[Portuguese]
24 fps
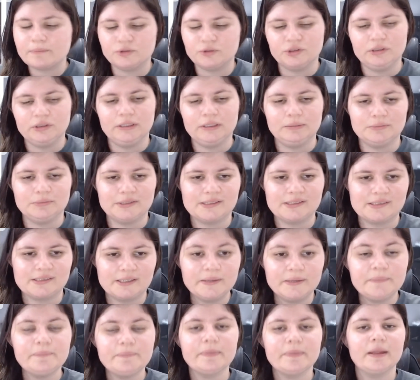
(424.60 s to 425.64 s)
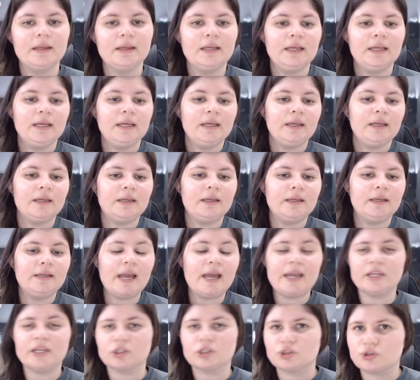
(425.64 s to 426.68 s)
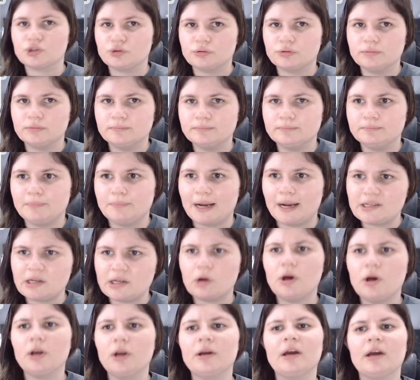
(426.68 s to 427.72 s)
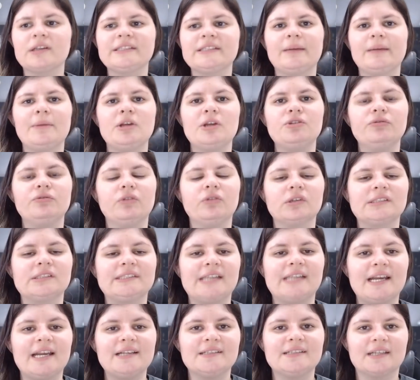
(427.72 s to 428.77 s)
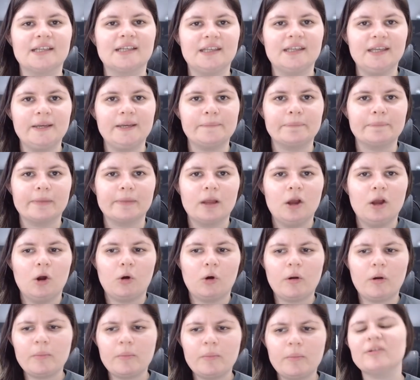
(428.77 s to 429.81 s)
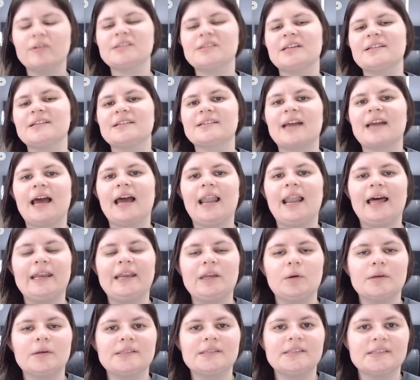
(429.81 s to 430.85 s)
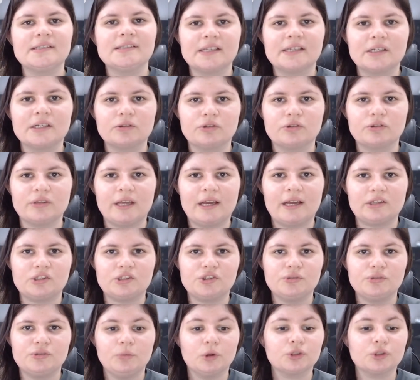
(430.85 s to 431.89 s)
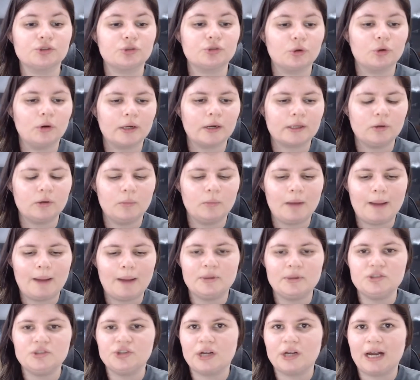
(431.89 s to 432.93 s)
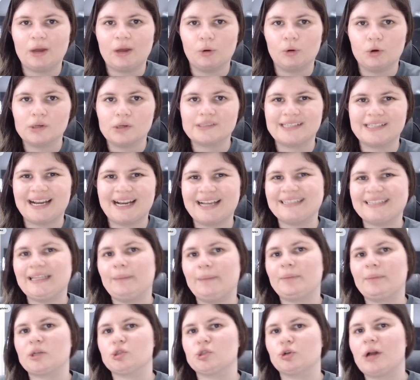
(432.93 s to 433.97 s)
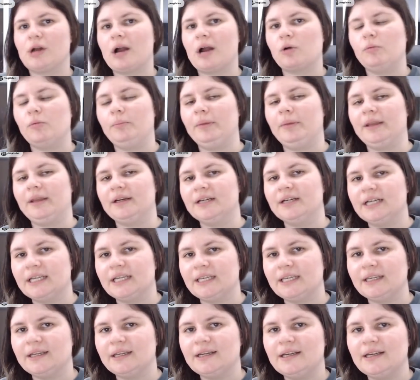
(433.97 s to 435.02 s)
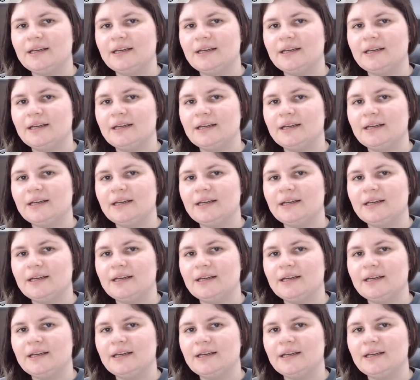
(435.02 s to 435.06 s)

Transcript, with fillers: digamos assim. E é isso. Mas agora eu quero saber de vocês aqui, como que vocês escalariam esse Santos, né? A gente mostrou aqui o mapa de calor, será que dá para jogar com Pirani?